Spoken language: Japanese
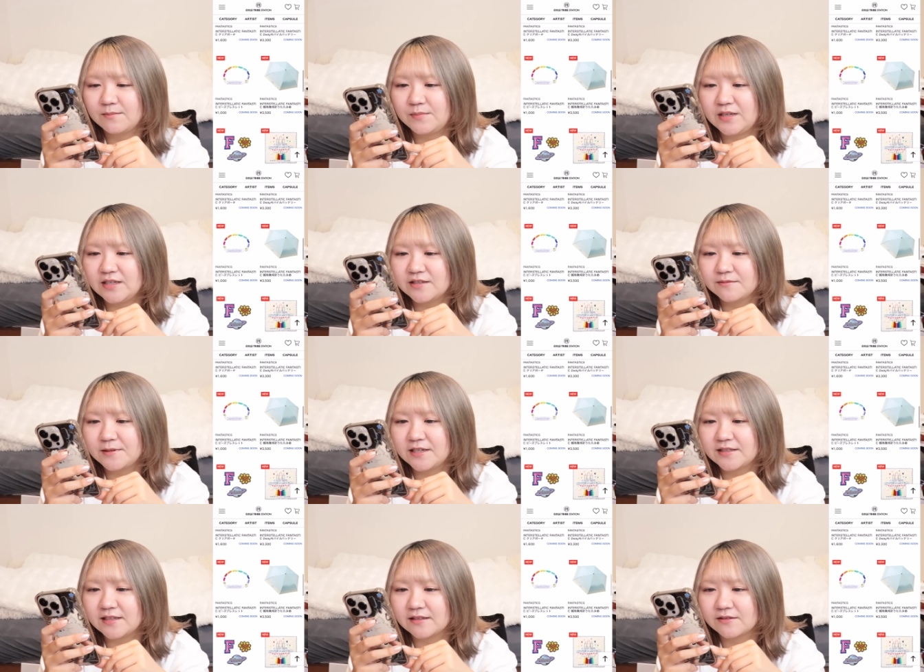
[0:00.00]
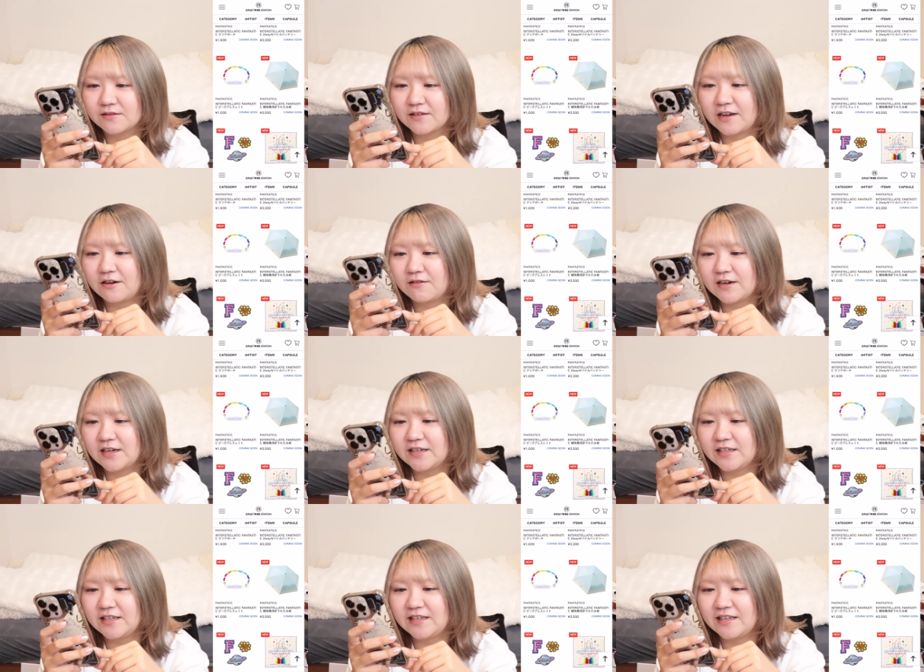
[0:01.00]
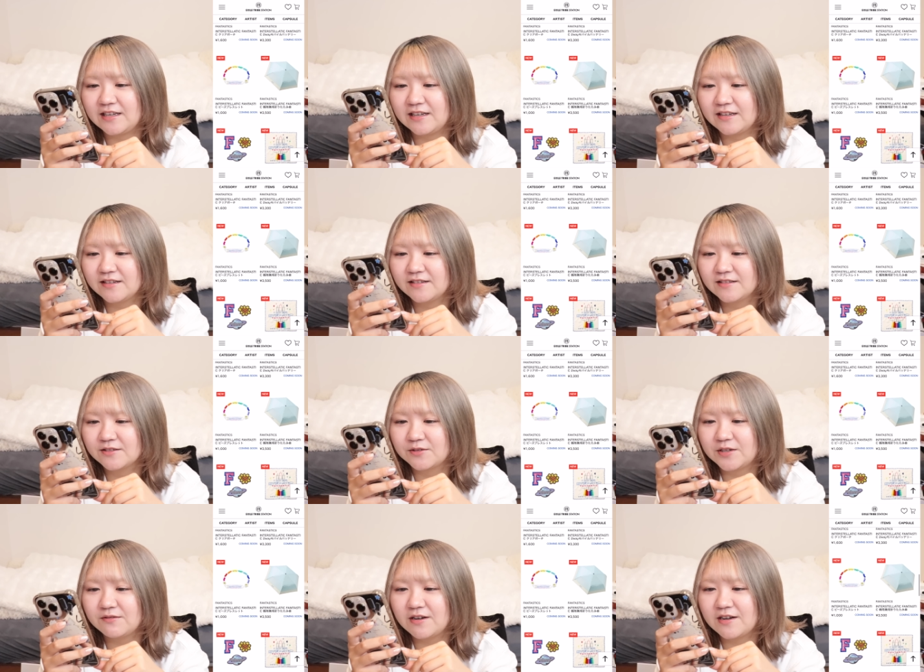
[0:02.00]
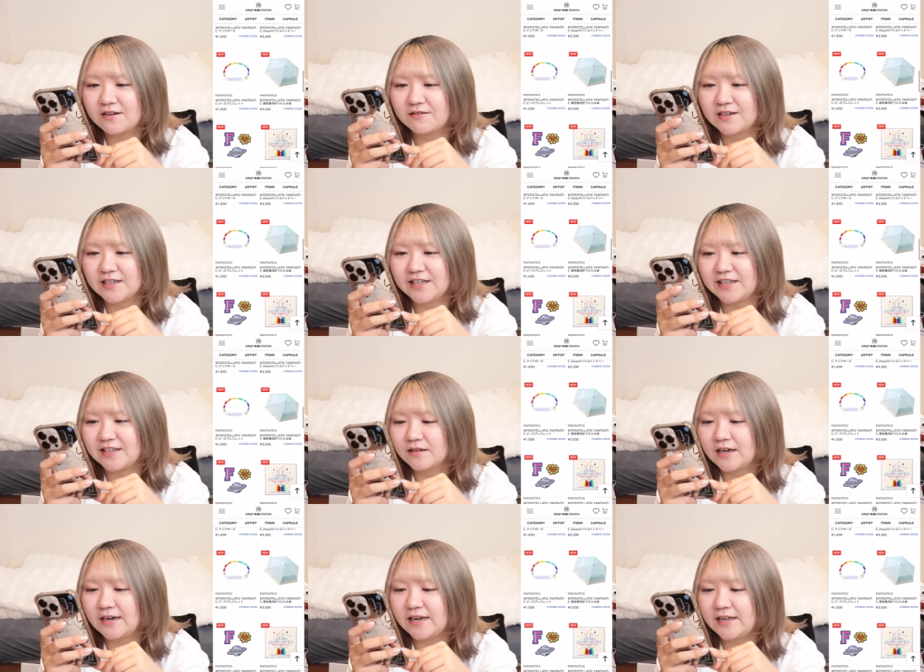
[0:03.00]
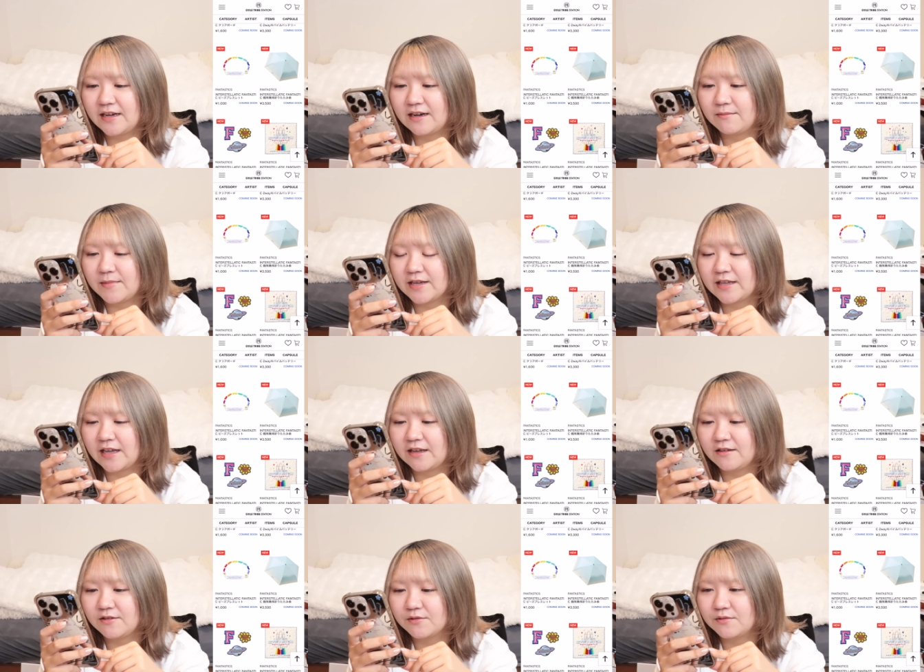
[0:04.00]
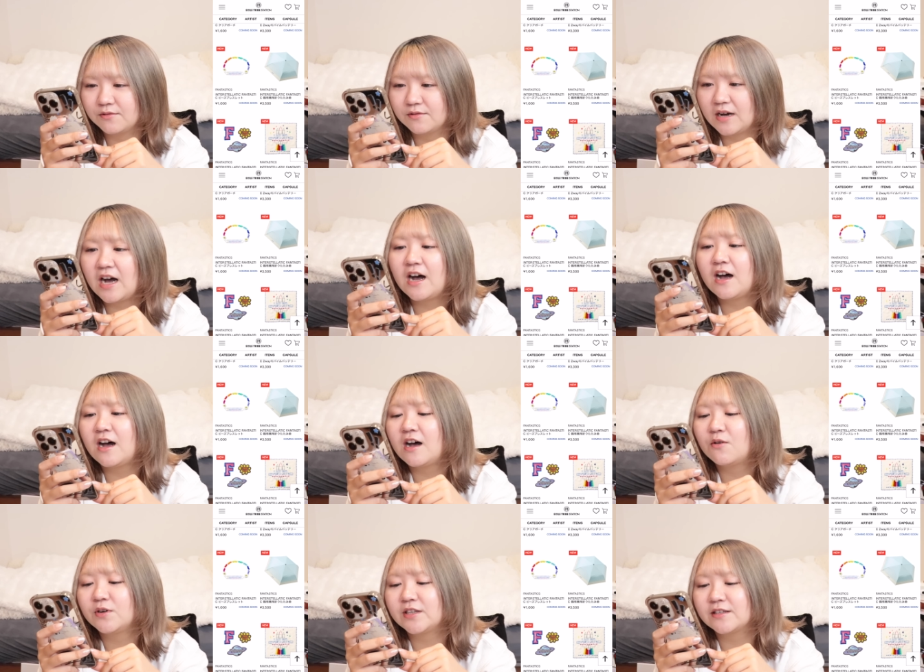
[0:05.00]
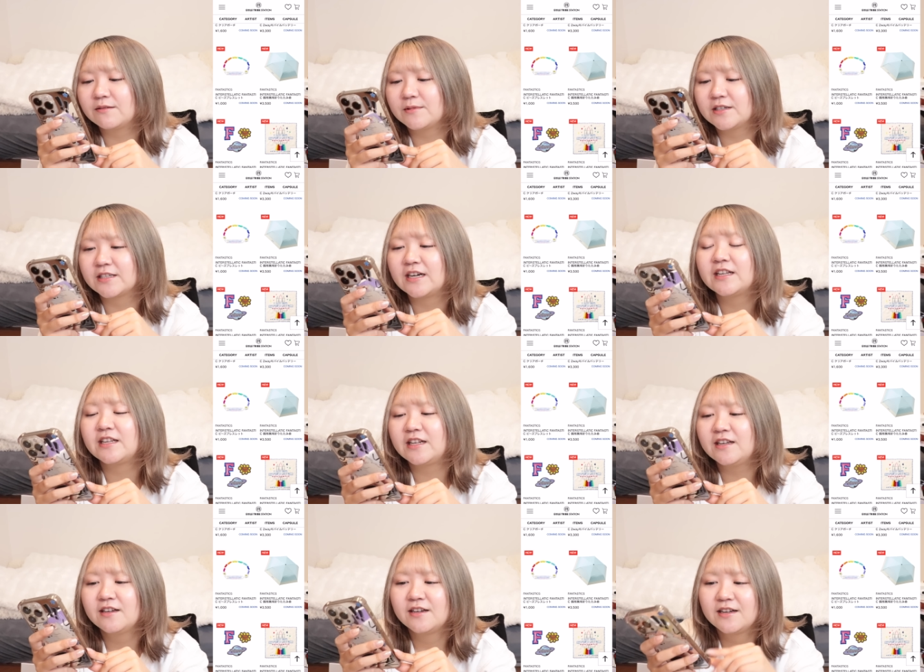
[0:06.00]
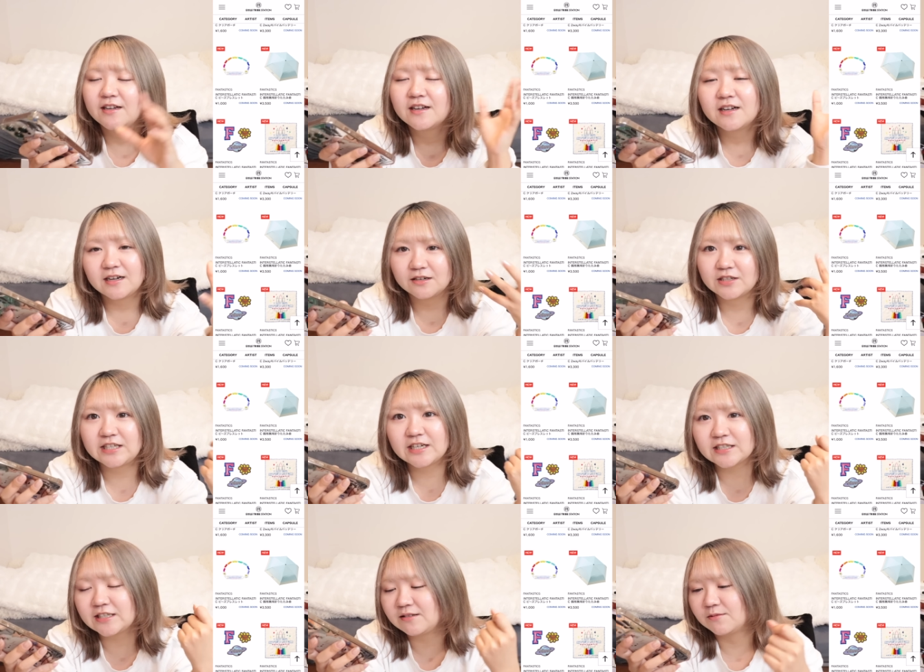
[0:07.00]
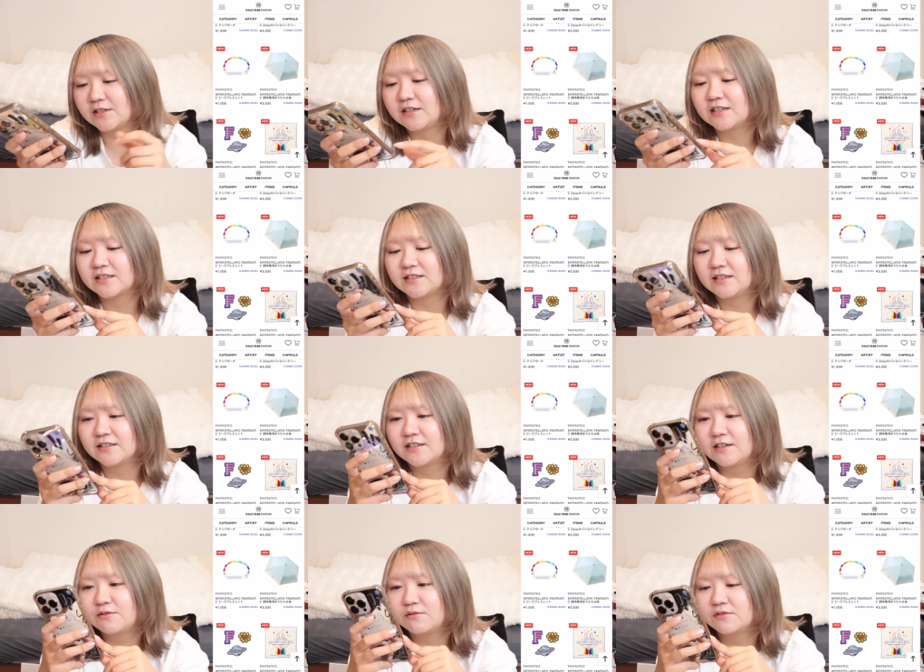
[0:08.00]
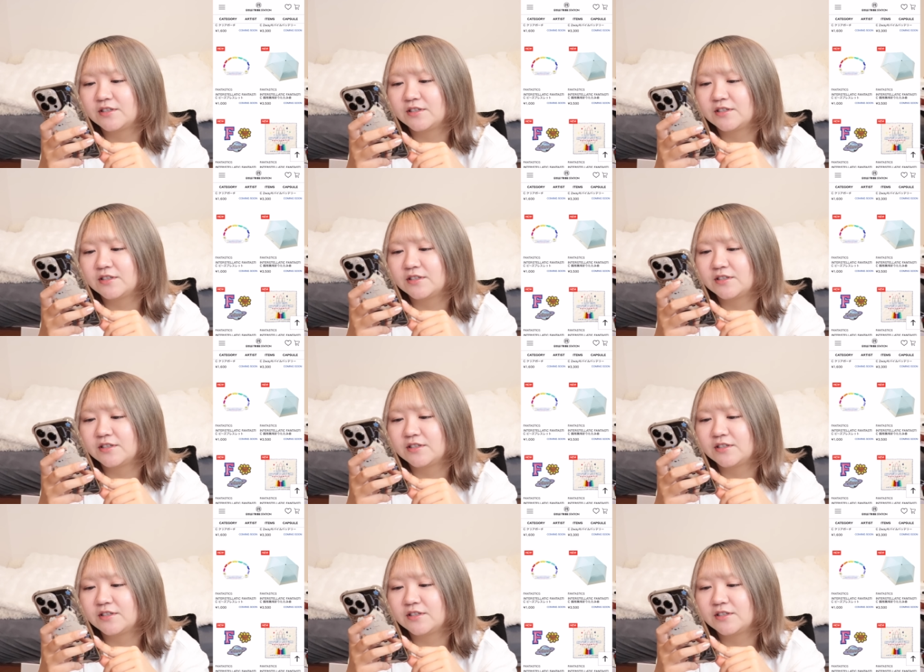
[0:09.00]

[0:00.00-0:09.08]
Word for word: ビーズブレスレットかわいいそれはかわいい晴れ雨兼用あー折りたたみ傘あれねあの、日傘にもなるやつだ。最高